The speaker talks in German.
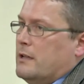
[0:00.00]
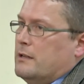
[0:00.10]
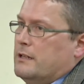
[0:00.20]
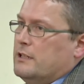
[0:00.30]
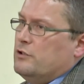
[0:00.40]

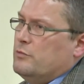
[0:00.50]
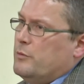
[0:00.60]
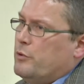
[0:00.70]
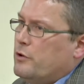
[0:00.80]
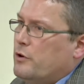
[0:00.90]
nicht um die
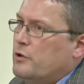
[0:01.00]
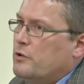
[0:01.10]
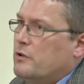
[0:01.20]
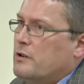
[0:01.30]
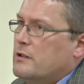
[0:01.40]

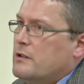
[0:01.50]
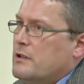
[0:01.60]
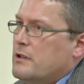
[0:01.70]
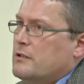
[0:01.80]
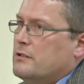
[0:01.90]
Begründung,
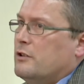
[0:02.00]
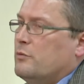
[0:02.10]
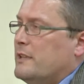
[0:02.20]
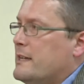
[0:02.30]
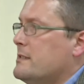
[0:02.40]
sondern
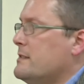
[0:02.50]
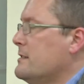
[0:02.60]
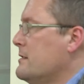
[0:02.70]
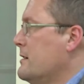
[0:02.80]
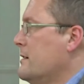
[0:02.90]
um
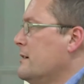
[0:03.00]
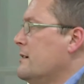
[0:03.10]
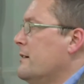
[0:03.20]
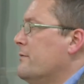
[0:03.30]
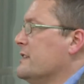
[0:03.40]
das,
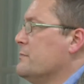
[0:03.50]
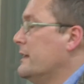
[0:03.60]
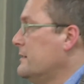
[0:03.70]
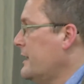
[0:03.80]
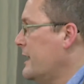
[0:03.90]
was
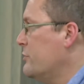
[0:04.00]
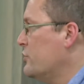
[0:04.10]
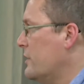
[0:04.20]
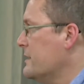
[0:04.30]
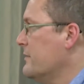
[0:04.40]
materiell
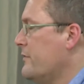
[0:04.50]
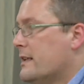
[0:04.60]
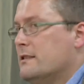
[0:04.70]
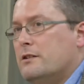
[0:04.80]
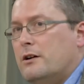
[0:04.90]
beschlossen
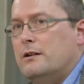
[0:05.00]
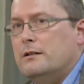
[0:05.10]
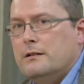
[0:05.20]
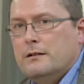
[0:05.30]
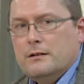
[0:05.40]
werden soll.
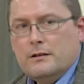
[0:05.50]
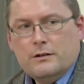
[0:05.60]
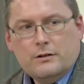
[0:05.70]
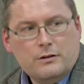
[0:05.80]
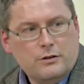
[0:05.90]

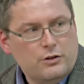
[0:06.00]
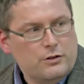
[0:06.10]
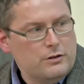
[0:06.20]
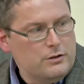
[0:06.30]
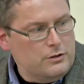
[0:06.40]

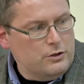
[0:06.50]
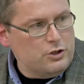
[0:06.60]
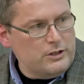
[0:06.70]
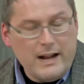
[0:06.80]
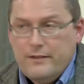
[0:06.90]

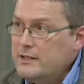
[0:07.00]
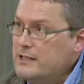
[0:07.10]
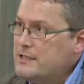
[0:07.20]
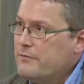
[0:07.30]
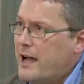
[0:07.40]
Stellen wir
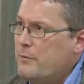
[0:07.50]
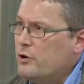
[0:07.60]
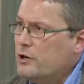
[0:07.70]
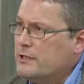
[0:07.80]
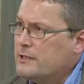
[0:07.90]
diese
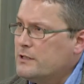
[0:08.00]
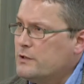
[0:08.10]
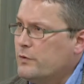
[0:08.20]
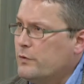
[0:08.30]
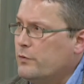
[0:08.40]
Wahlmöglichkeit
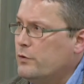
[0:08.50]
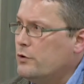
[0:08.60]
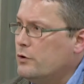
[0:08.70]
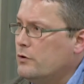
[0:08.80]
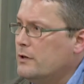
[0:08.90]
zur
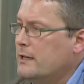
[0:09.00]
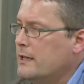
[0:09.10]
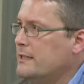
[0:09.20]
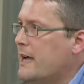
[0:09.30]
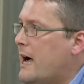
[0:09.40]
Verfügung,
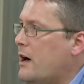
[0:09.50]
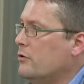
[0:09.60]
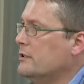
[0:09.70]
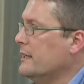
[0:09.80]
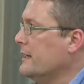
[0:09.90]
ja
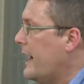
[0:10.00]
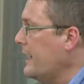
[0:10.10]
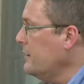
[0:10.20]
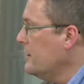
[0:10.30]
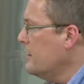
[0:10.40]
oder nein?